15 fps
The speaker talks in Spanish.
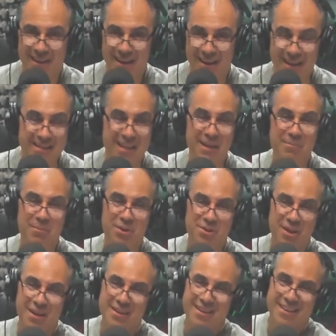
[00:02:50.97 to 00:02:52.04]
La tenemos
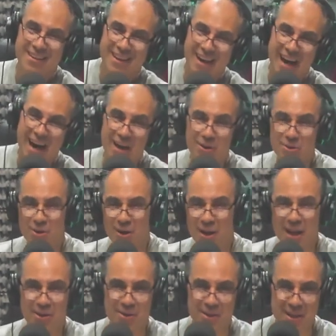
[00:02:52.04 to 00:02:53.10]
al otro
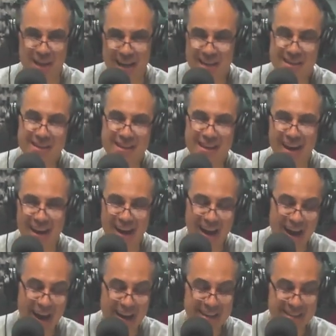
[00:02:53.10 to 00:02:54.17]
lado de la línea
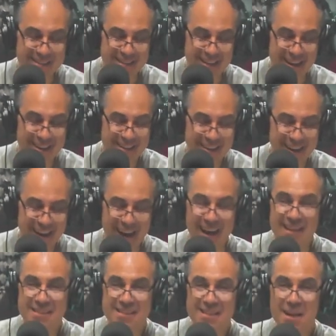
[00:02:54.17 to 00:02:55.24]
a ella,
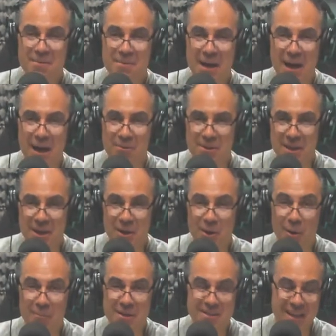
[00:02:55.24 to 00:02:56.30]
a Silvia Gaudín.
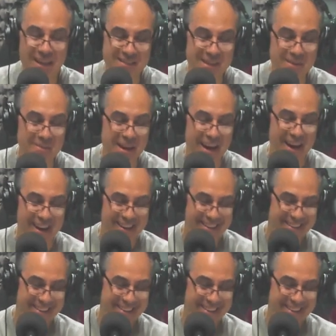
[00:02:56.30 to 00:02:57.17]
¿Cómo está Silvia?